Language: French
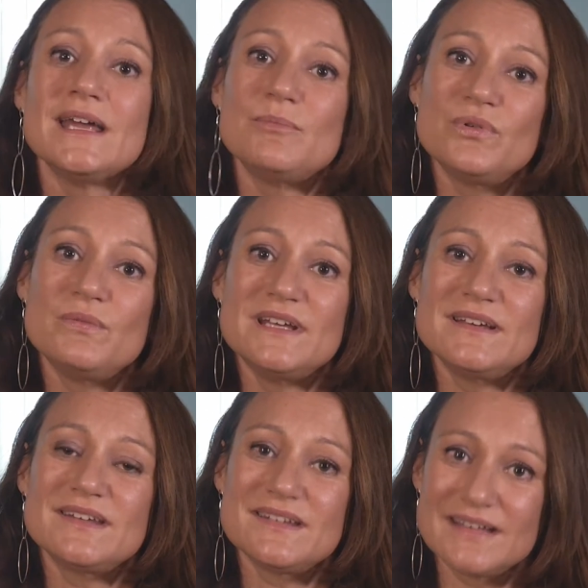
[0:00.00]
et
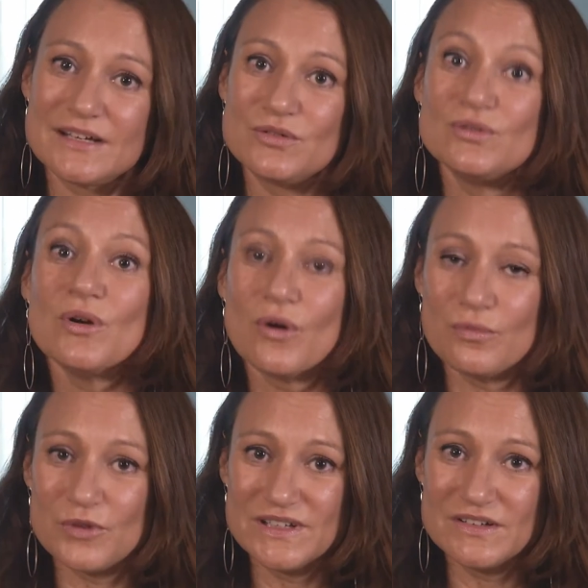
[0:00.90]
publier ces statuts
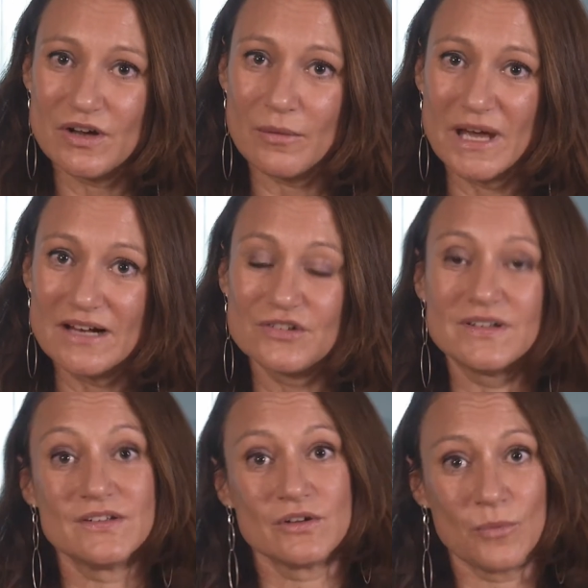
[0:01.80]
au moniteur belge.
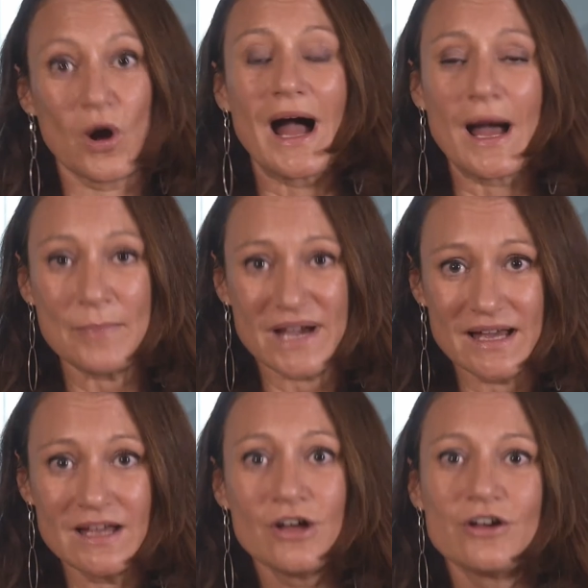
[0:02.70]
C'est seulement
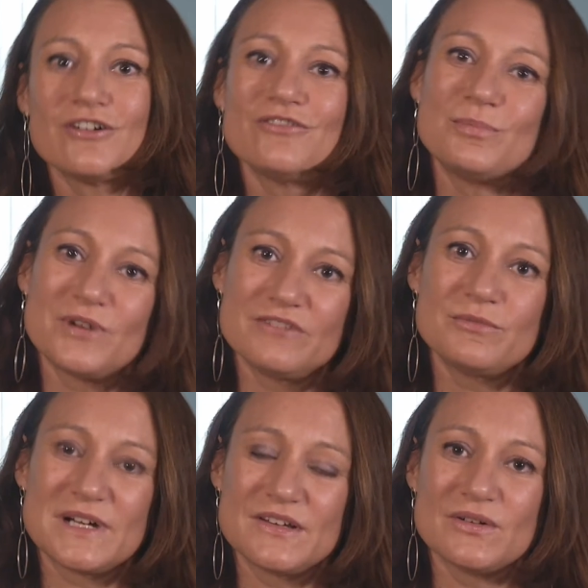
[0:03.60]
après que vous pourrez
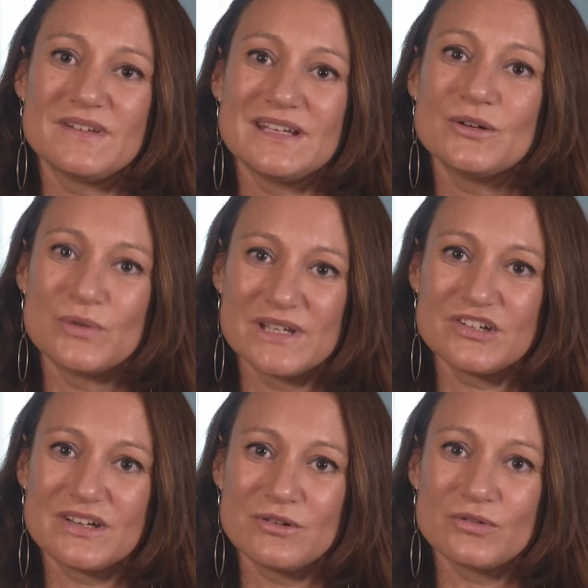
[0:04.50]
vous présenter au
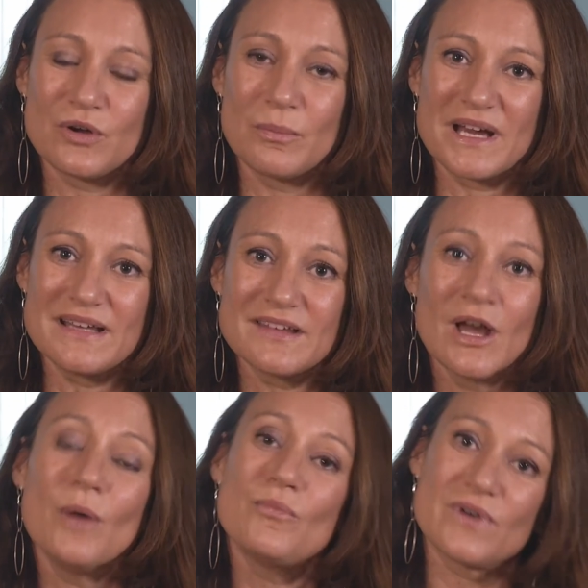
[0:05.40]
guichet d'entreprise
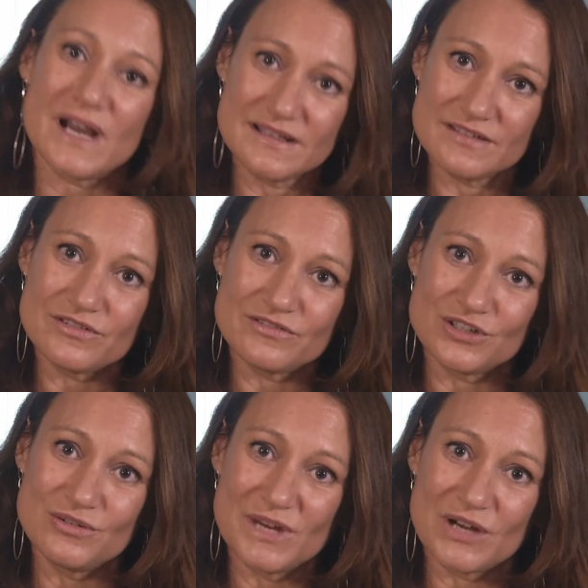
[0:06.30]
pour activer
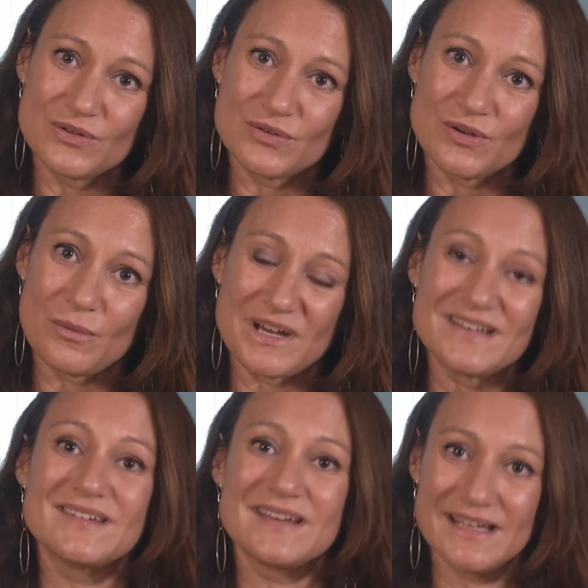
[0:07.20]
votre numéro
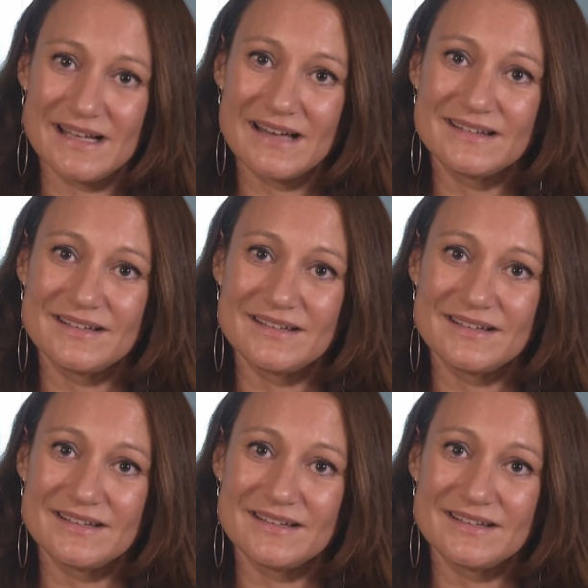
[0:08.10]
d'entreprise et la